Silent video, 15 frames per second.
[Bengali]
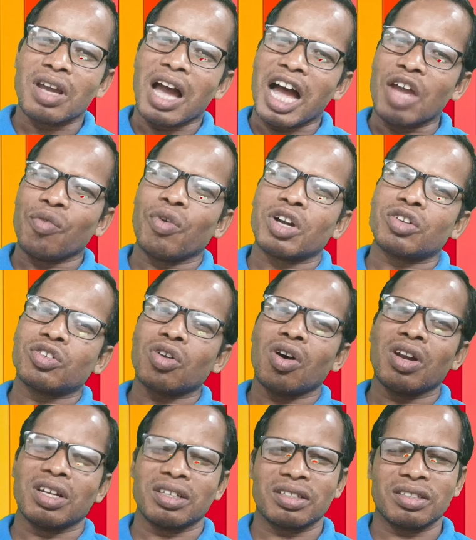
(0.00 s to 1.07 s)
আই ওয়ার
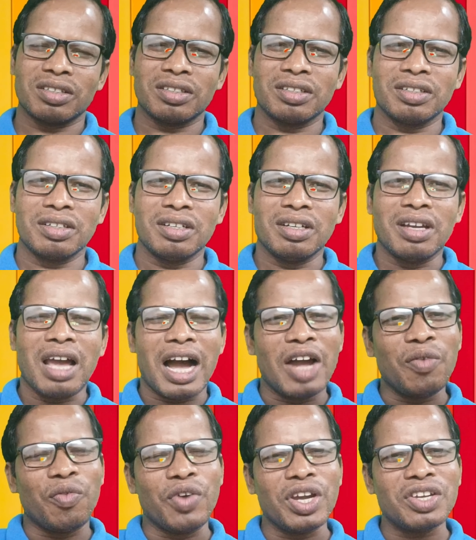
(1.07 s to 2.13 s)
টলার আই
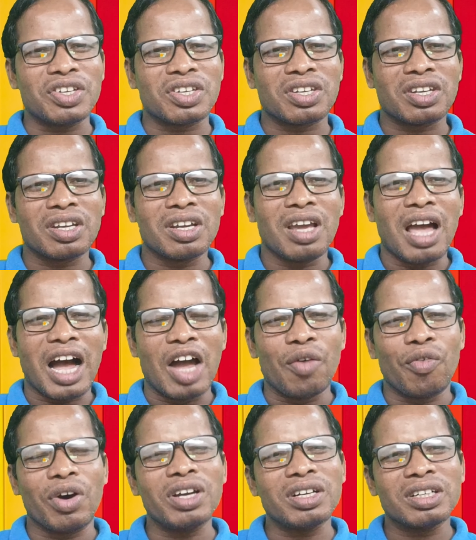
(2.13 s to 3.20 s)
উইশ আই
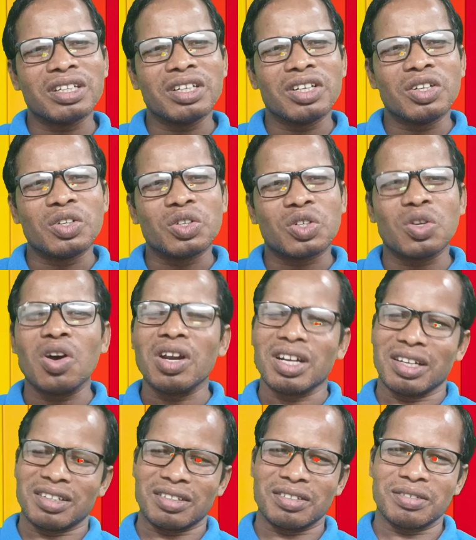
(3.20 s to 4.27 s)
ওয়ার টলার